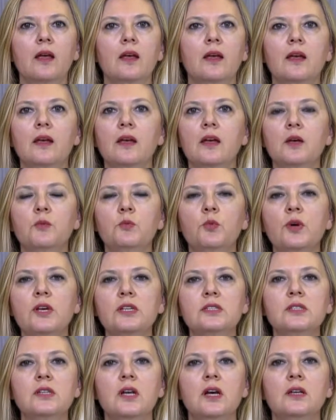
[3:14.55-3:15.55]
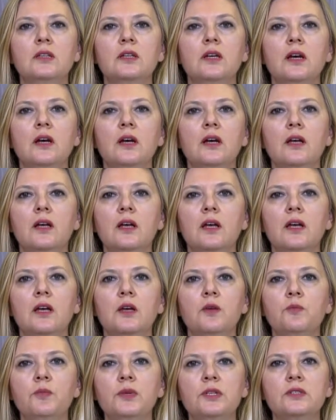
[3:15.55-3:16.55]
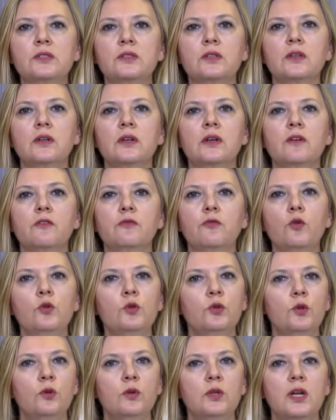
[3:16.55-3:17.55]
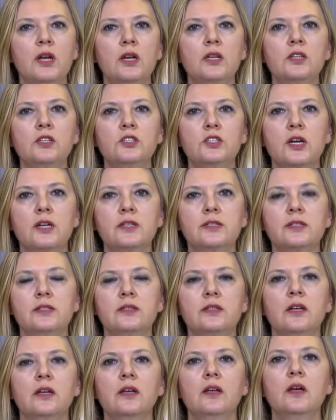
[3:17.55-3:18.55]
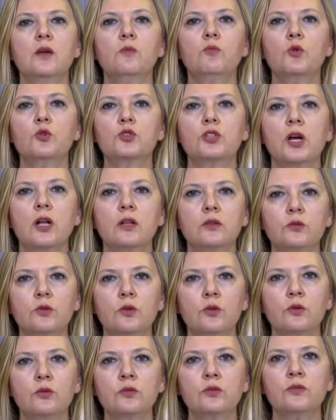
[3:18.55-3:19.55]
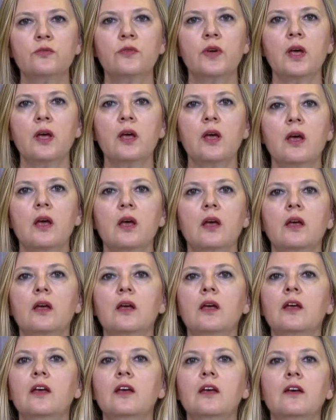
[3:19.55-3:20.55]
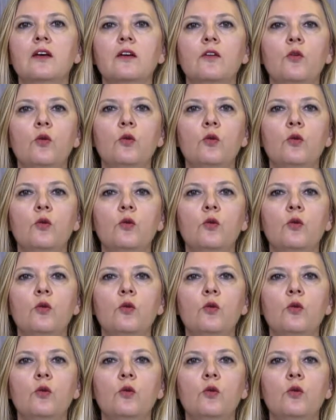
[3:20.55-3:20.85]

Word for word: E, bu esnada e, biz e, foliküllerin içerisini boşaltıyoruz ve e,